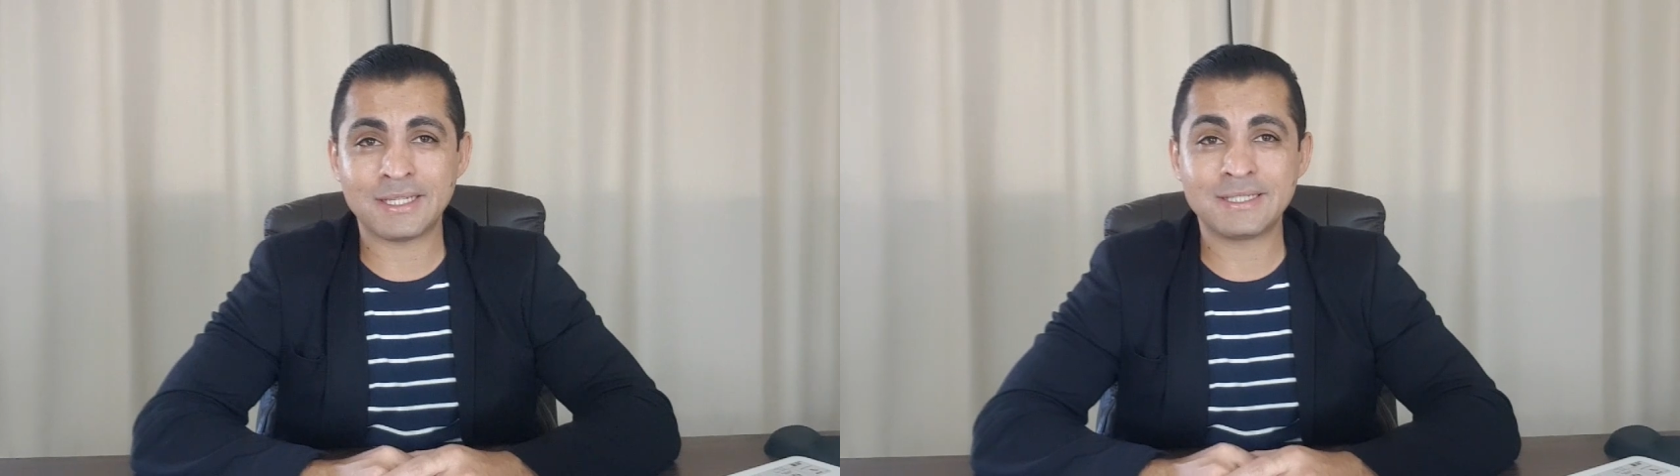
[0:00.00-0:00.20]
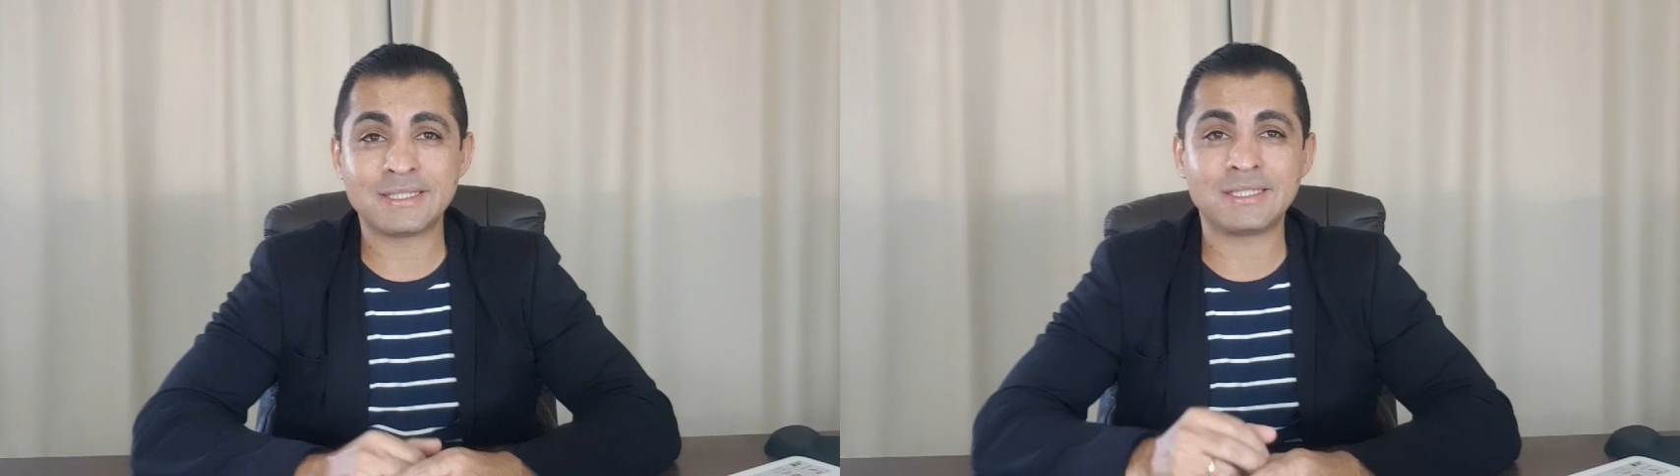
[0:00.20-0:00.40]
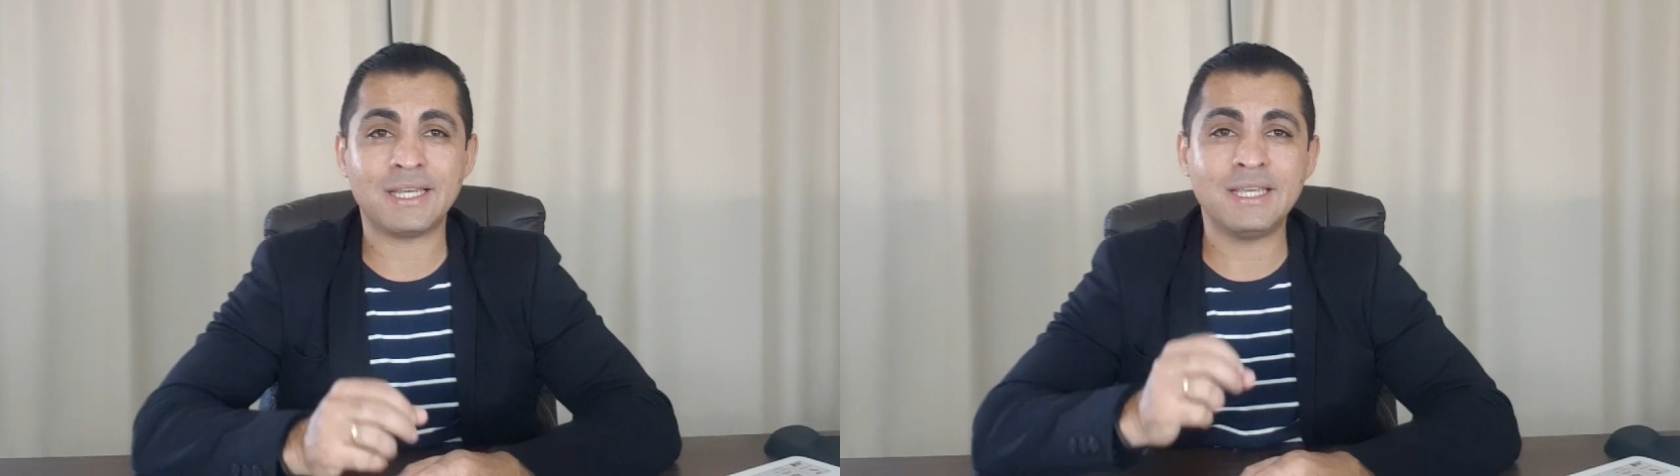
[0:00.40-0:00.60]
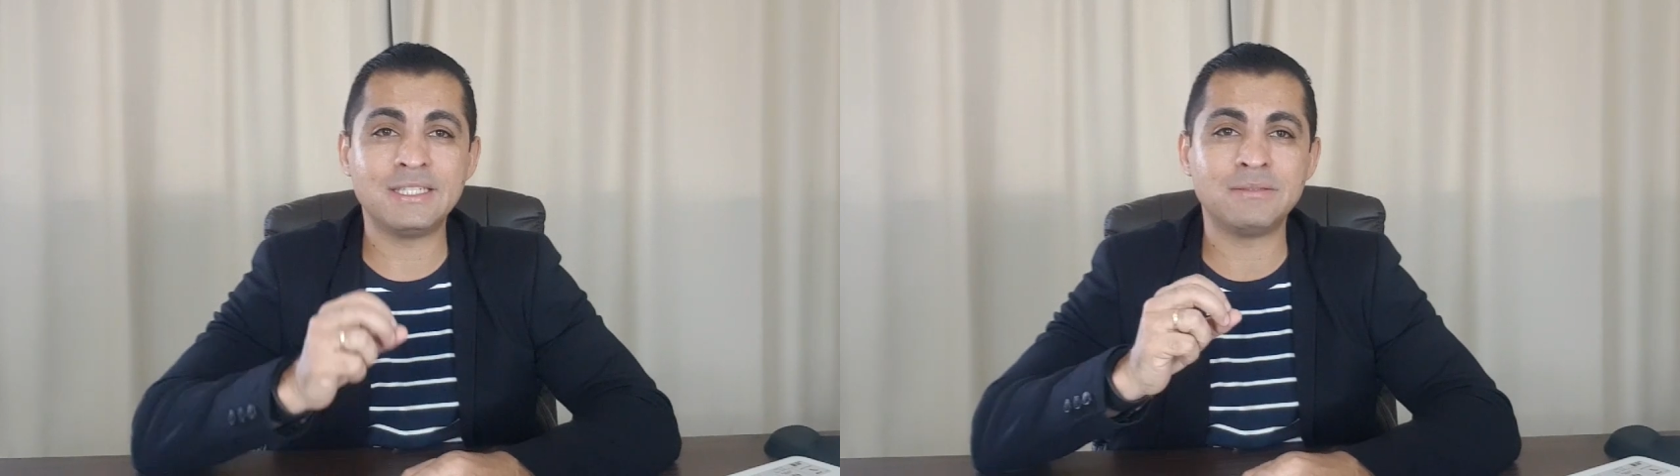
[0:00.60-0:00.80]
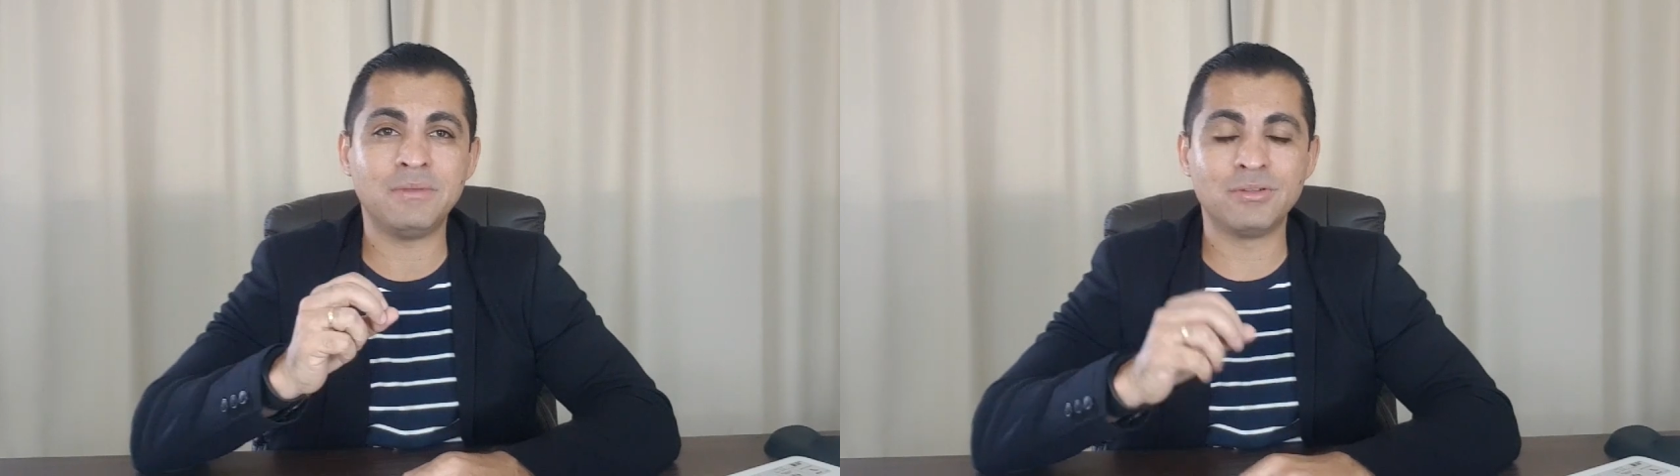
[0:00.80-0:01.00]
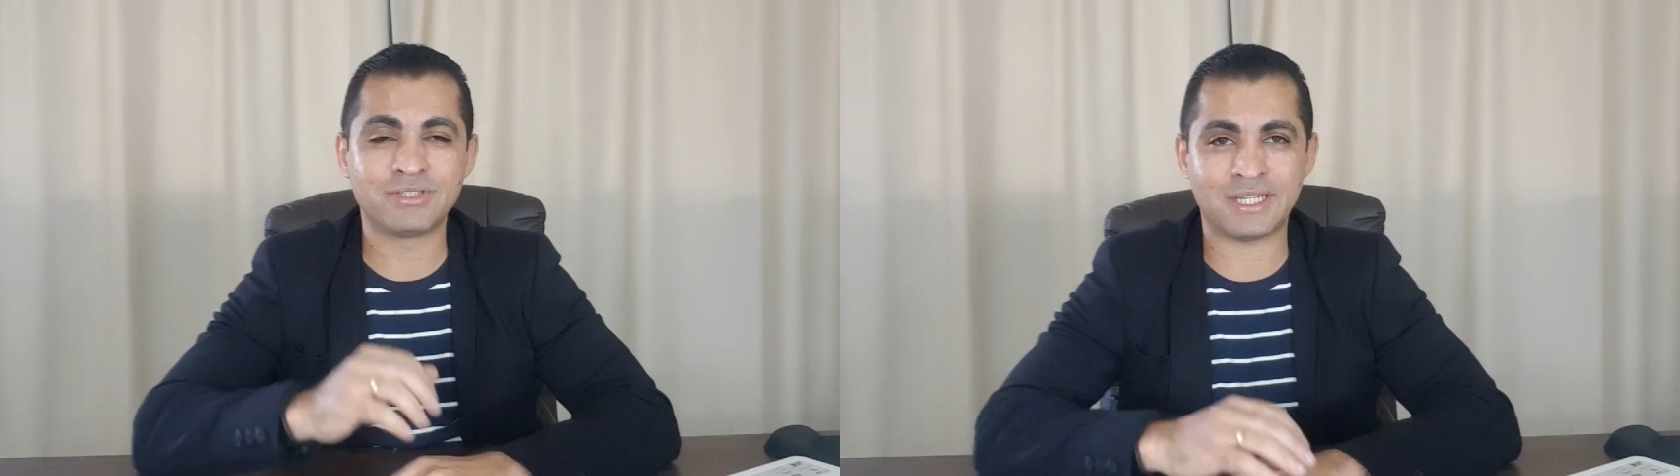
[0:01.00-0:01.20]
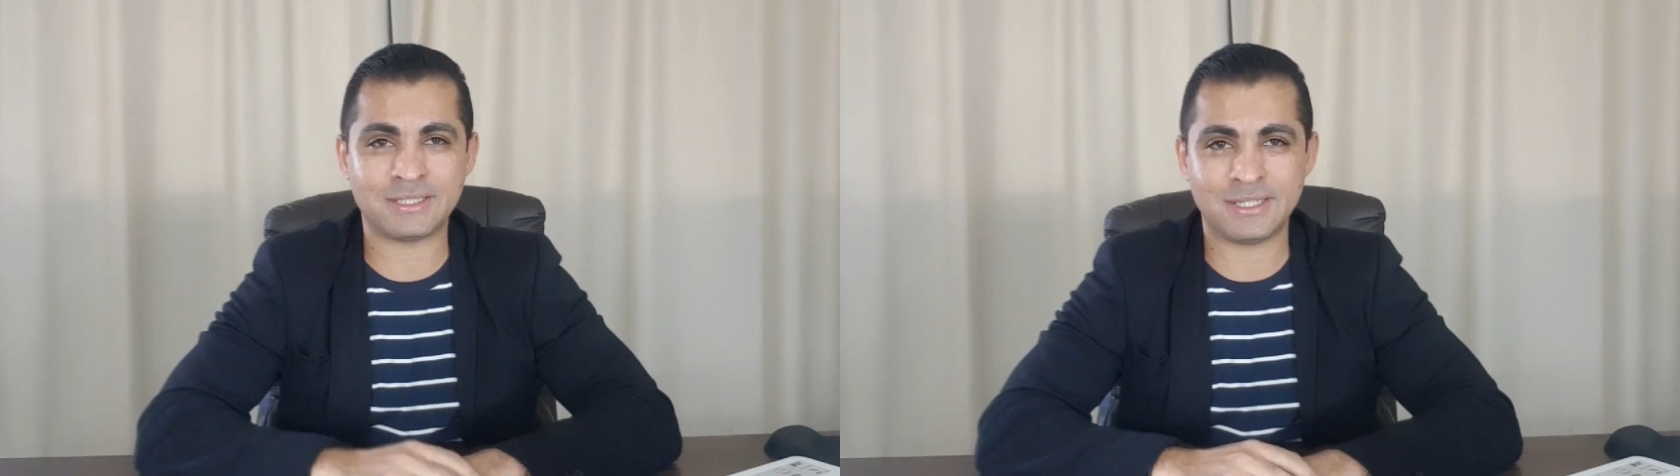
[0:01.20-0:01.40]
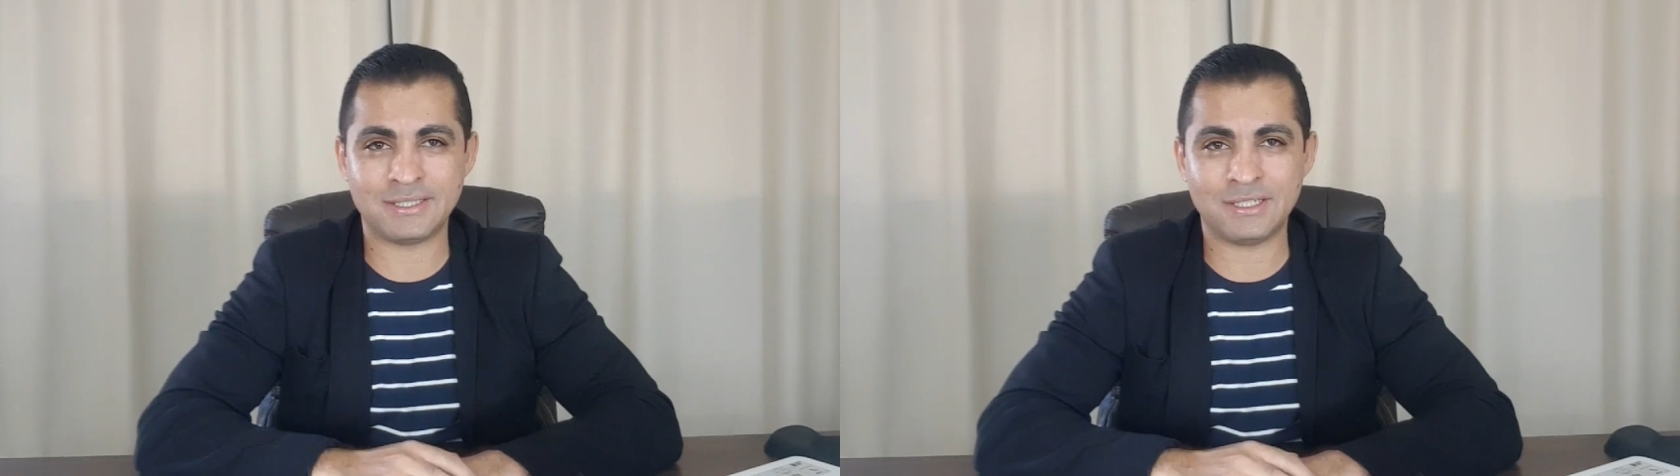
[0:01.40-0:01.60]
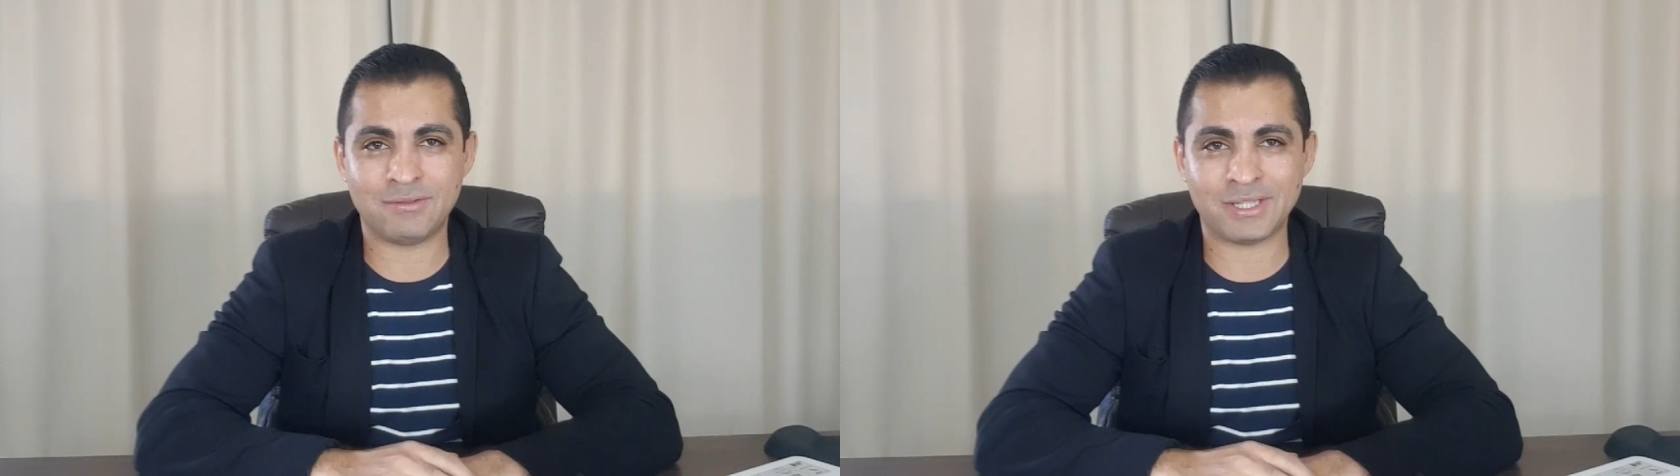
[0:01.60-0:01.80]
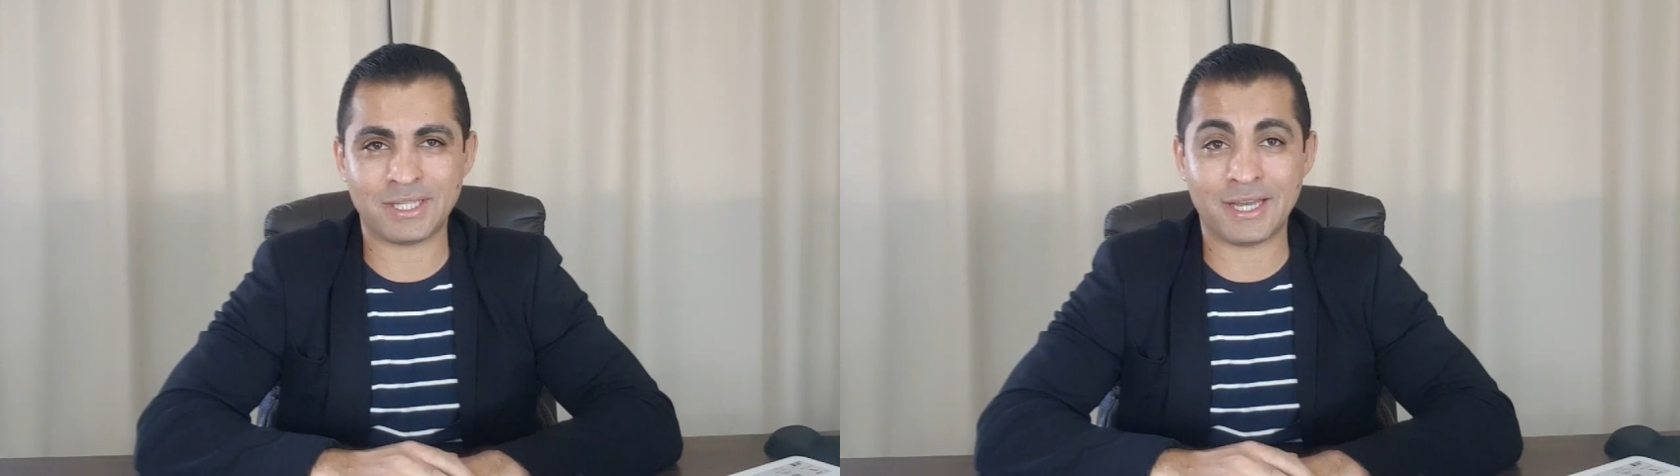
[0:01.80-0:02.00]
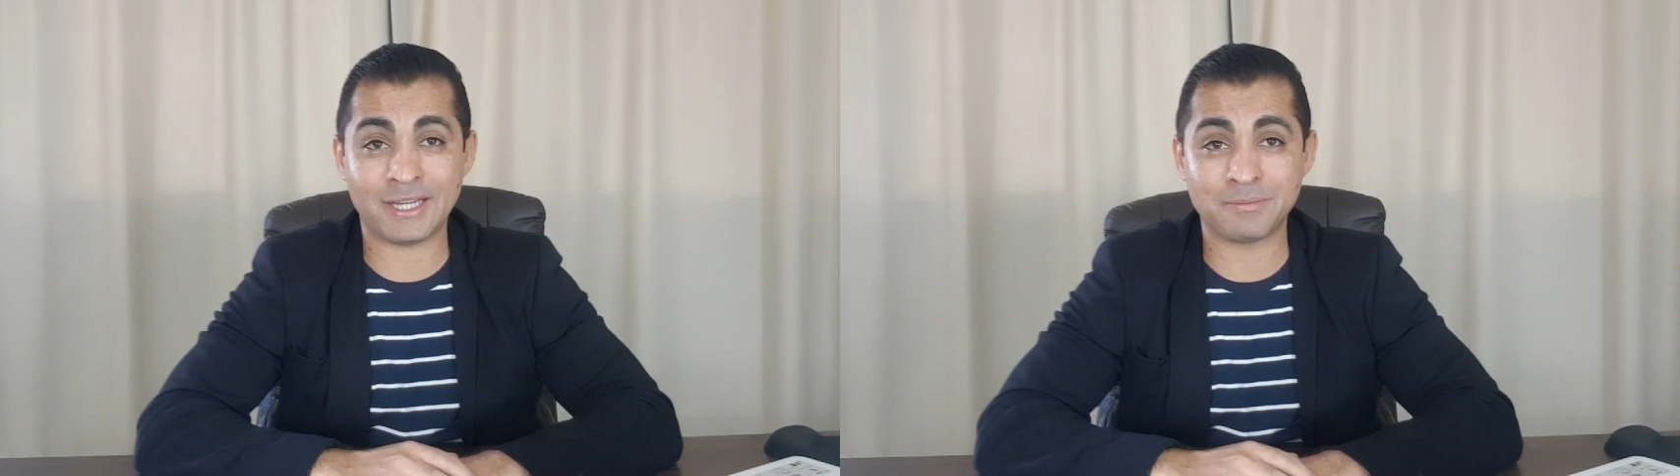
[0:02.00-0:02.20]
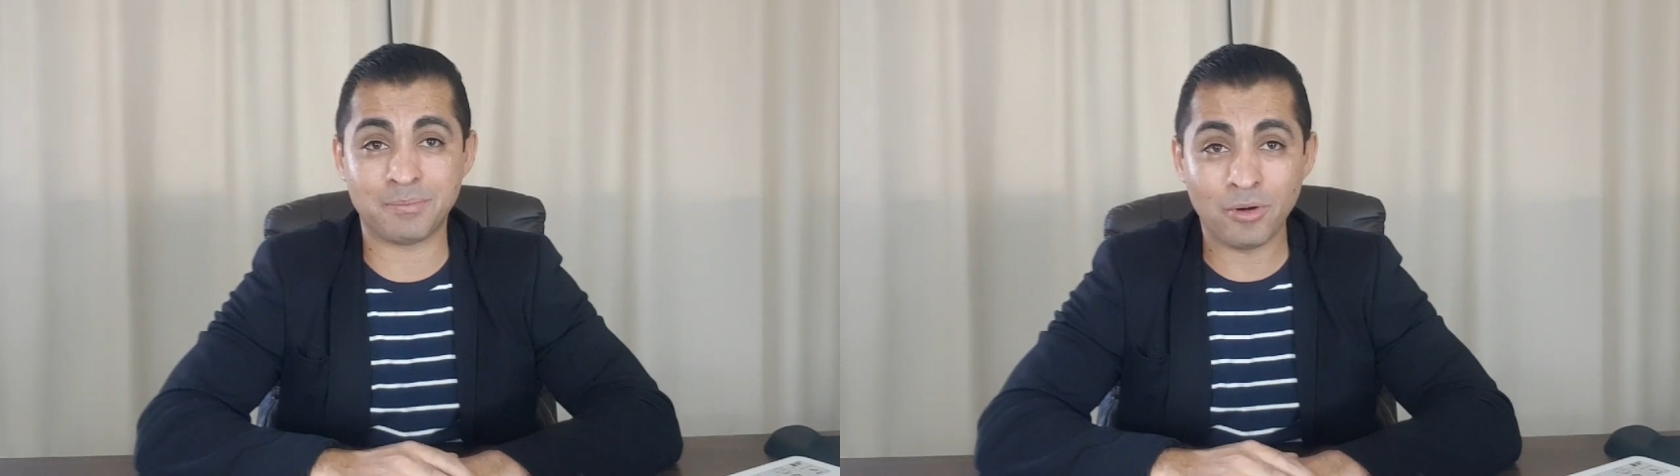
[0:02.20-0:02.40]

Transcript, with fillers: 6.750